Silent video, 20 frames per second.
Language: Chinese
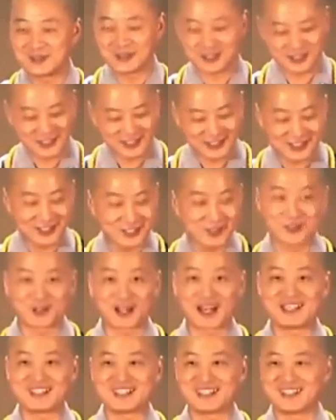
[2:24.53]
我剩的只有
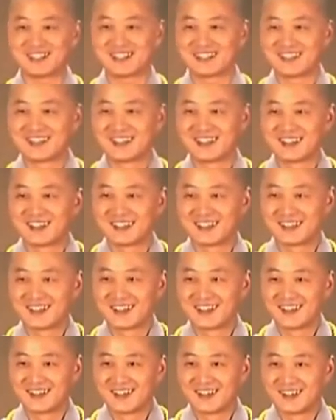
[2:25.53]
开心，
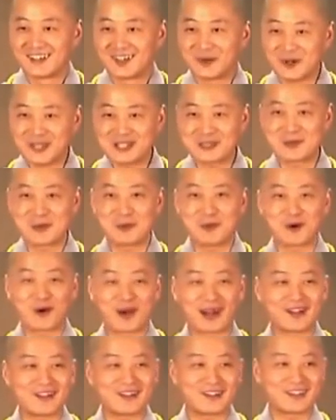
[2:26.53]
为什么不
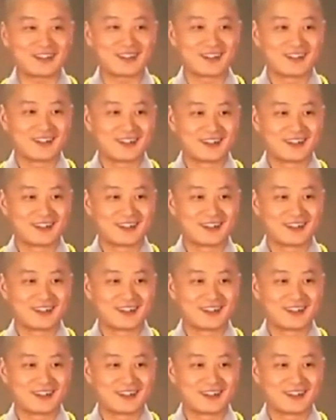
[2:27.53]
快乐呢？